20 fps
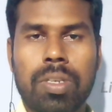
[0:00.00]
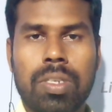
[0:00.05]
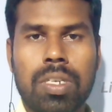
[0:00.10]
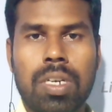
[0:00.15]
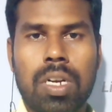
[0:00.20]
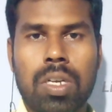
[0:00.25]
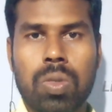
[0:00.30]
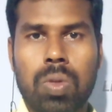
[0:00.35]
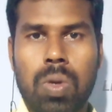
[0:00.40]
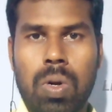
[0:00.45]

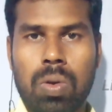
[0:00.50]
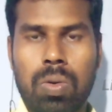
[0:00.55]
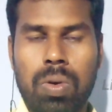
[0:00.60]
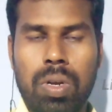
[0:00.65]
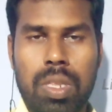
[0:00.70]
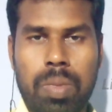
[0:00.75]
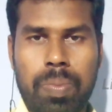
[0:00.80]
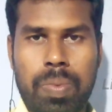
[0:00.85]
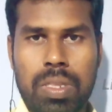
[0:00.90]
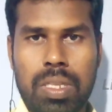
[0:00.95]
ஃபஸ்ட்டு நான்
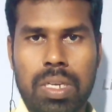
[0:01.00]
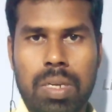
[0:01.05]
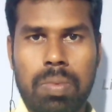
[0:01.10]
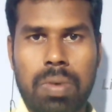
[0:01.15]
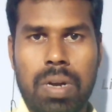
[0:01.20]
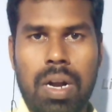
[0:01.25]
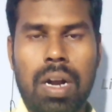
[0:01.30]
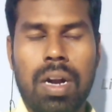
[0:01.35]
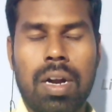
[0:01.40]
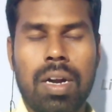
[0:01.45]
சொல்லக்கூடியது பார்த்திங்க
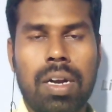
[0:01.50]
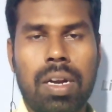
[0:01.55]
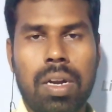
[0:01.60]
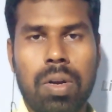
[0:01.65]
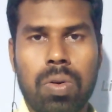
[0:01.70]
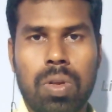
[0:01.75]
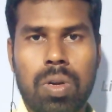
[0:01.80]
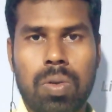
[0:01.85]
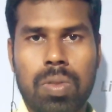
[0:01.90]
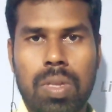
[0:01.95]
அப்படின்னா நன்றி
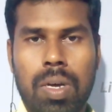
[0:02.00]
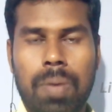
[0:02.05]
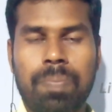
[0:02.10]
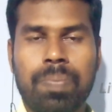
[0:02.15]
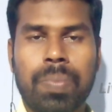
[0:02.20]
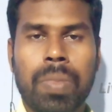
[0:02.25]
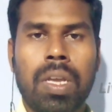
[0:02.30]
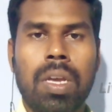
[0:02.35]
உணர்வு தான்